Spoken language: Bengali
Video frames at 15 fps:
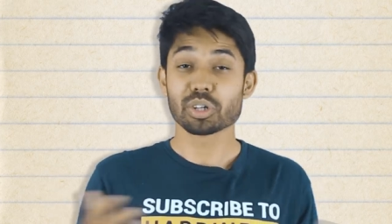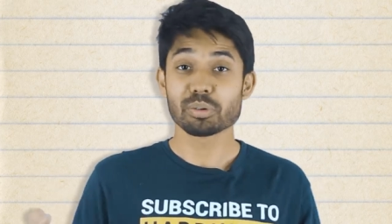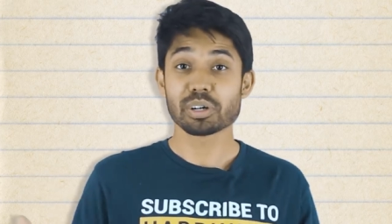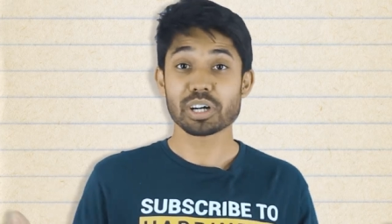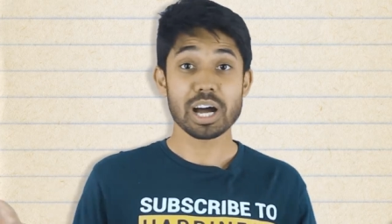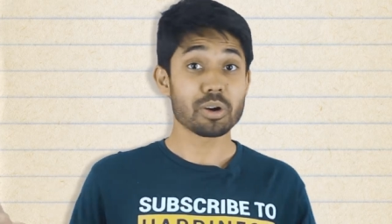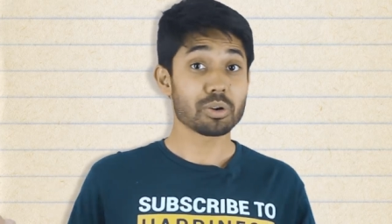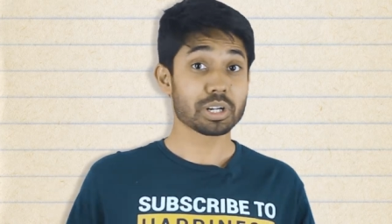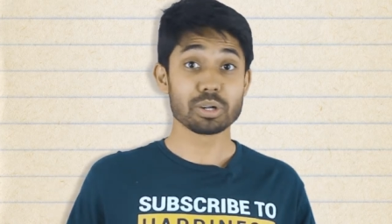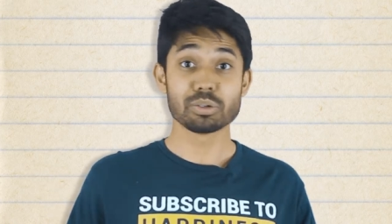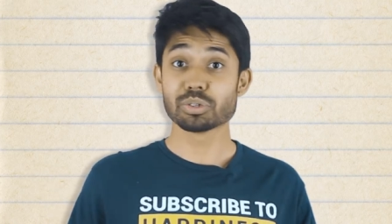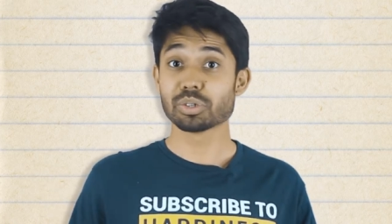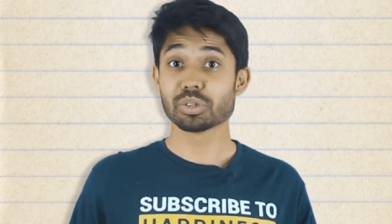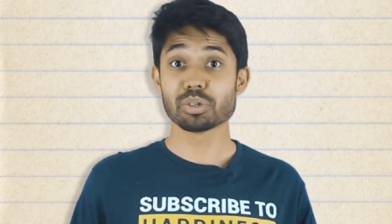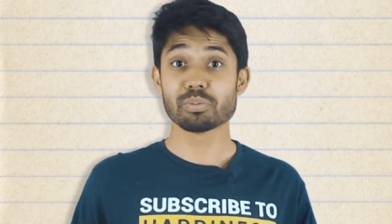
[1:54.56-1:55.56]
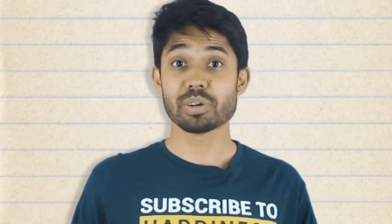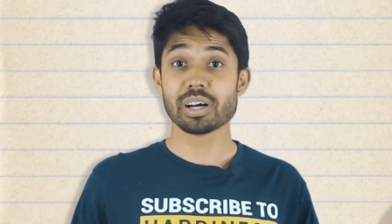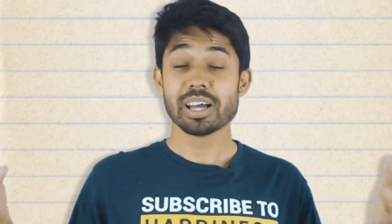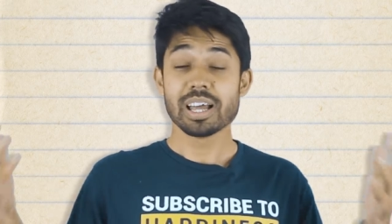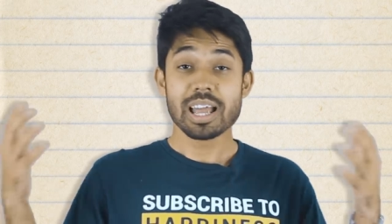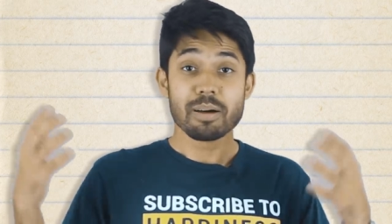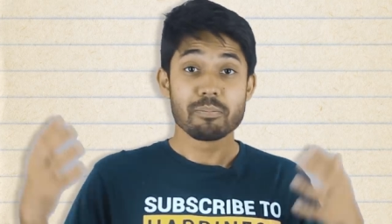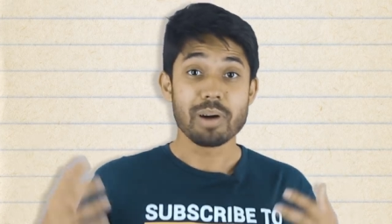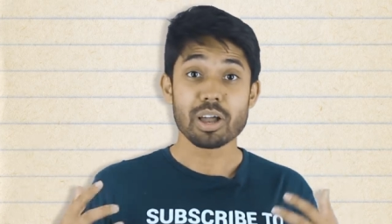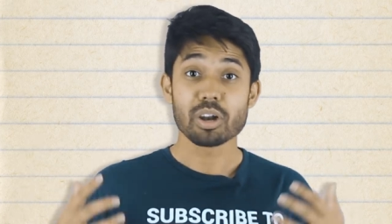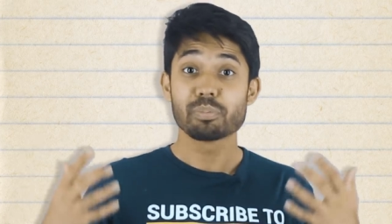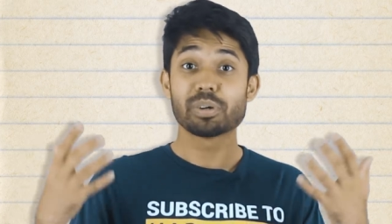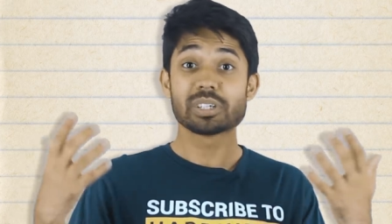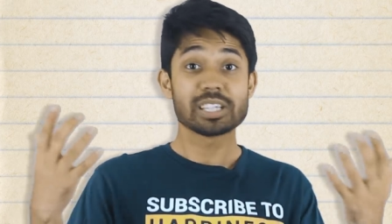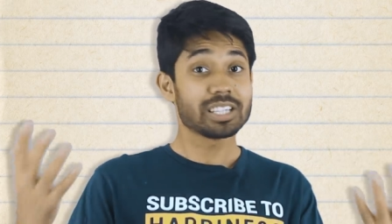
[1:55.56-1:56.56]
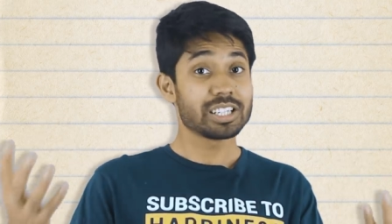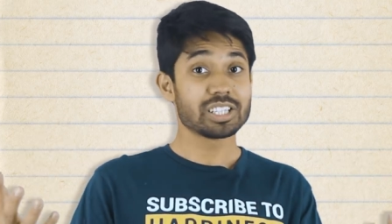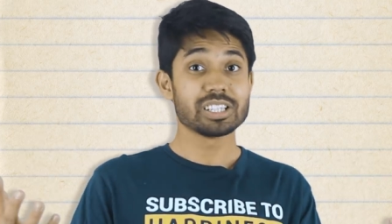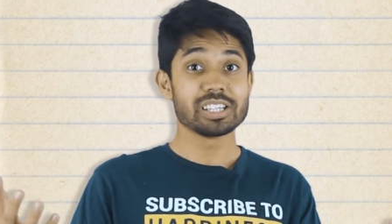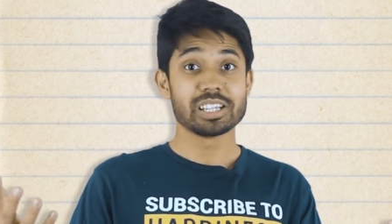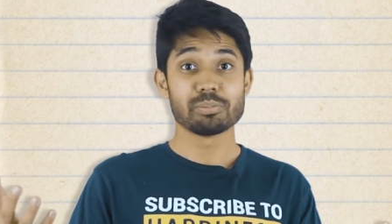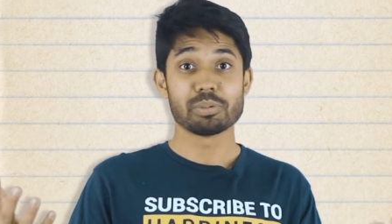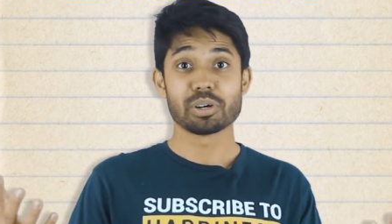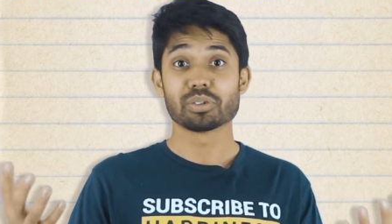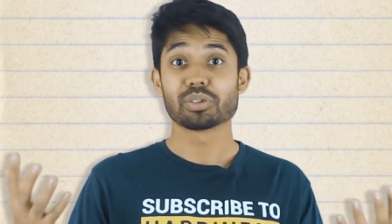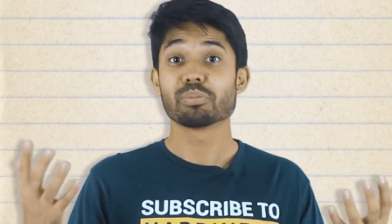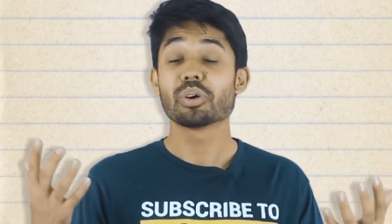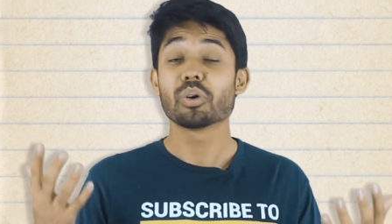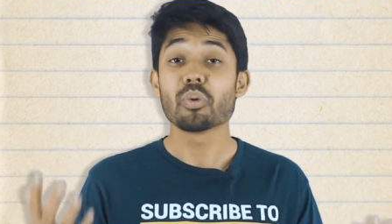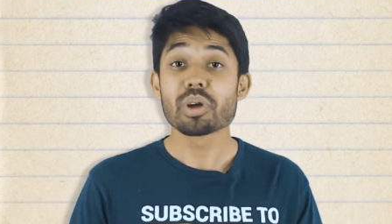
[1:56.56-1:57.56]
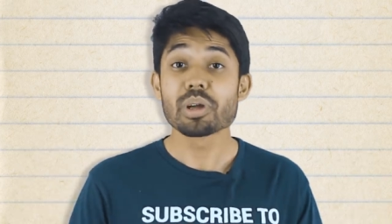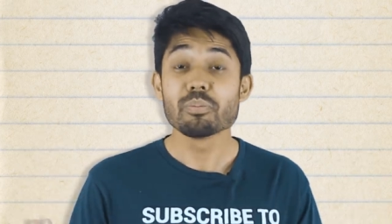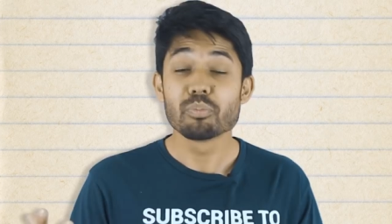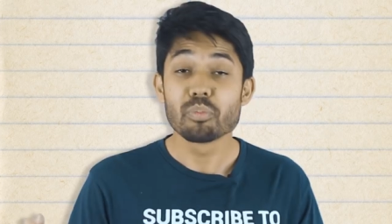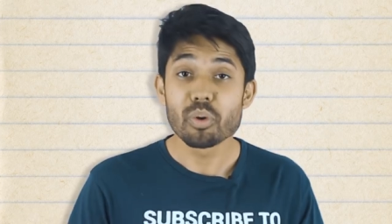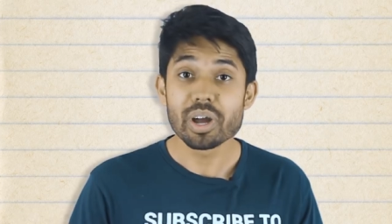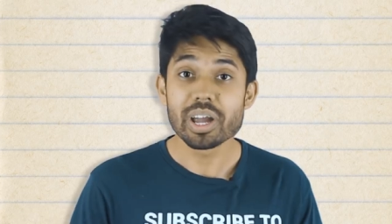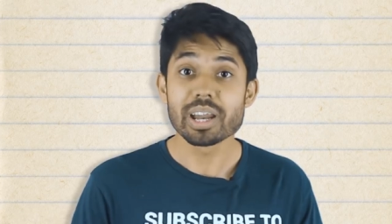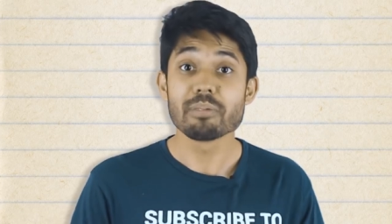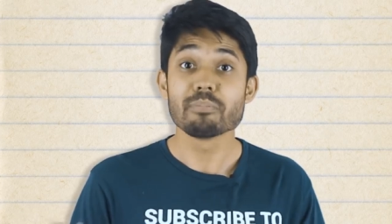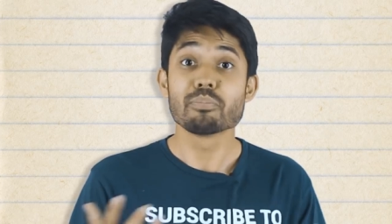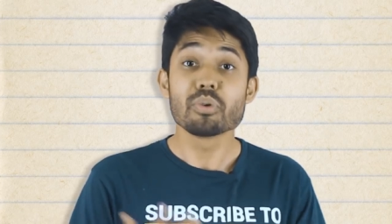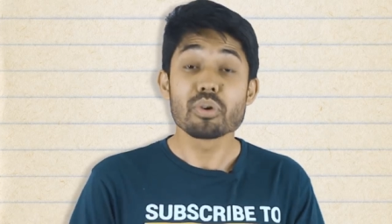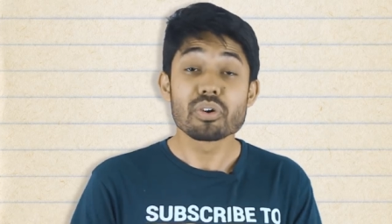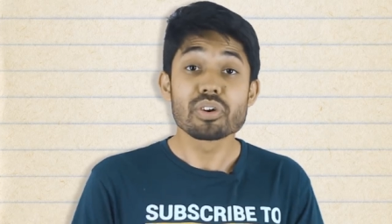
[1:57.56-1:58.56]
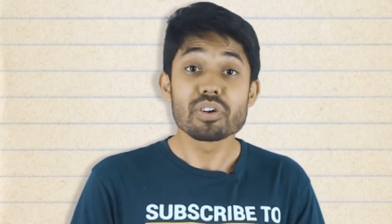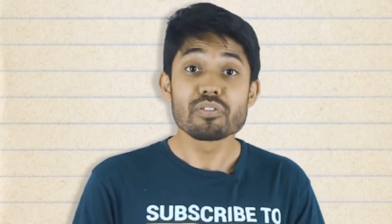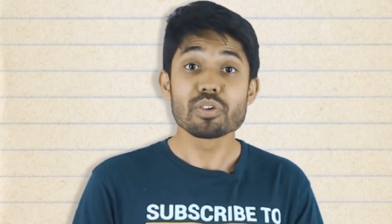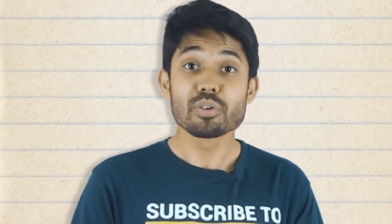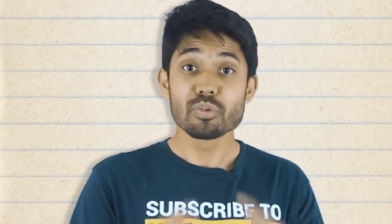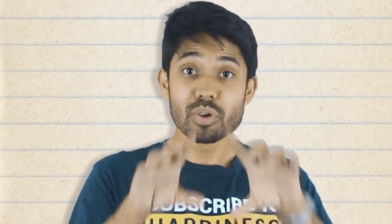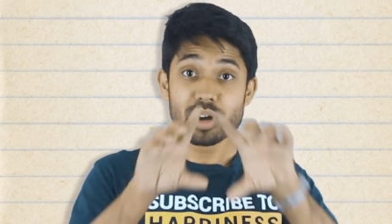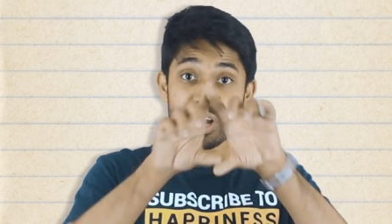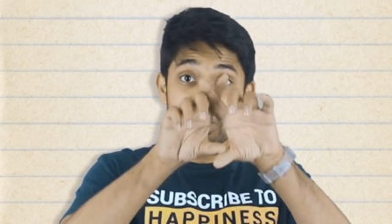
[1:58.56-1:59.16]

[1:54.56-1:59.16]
অথবা কাউ কেউ যদি তোমরা ভালো প্রেজেন্টেশন দিতে পারো তোমরা ওই বইয়ের বুক রিভিউ